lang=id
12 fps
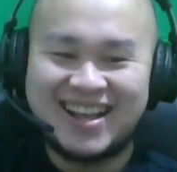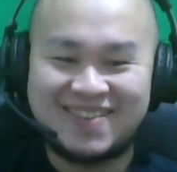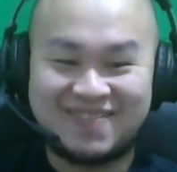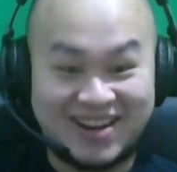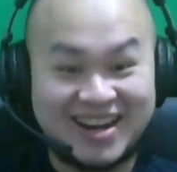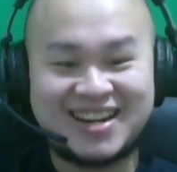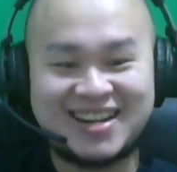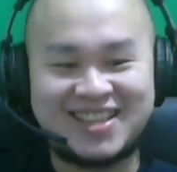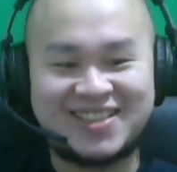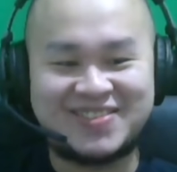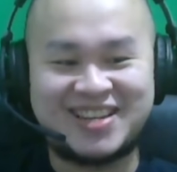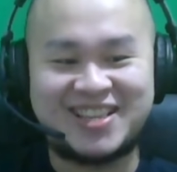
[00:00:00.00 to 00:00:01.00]
pernah
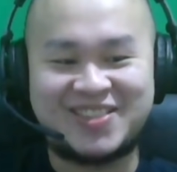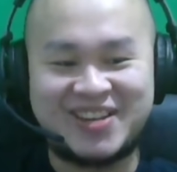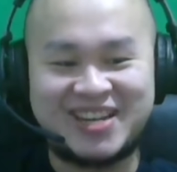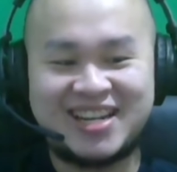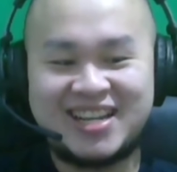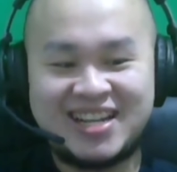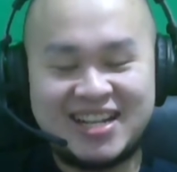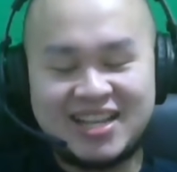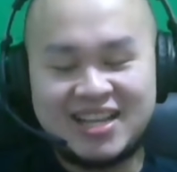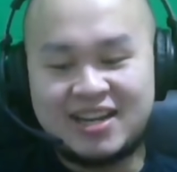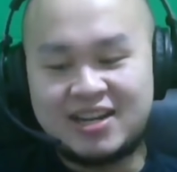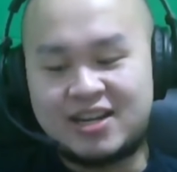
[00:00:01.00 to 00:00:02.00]
gitu digituin
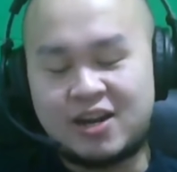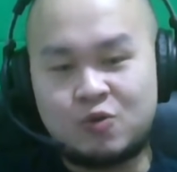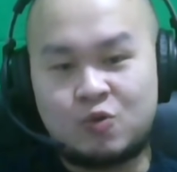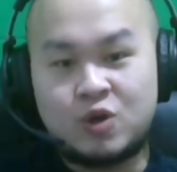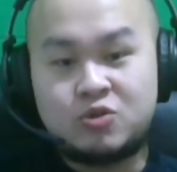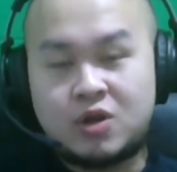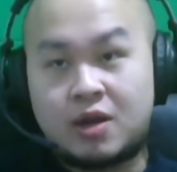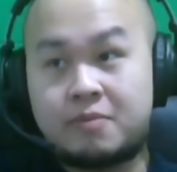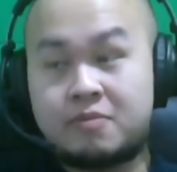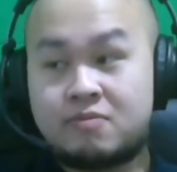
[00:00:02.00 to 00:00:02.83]
dan gue juga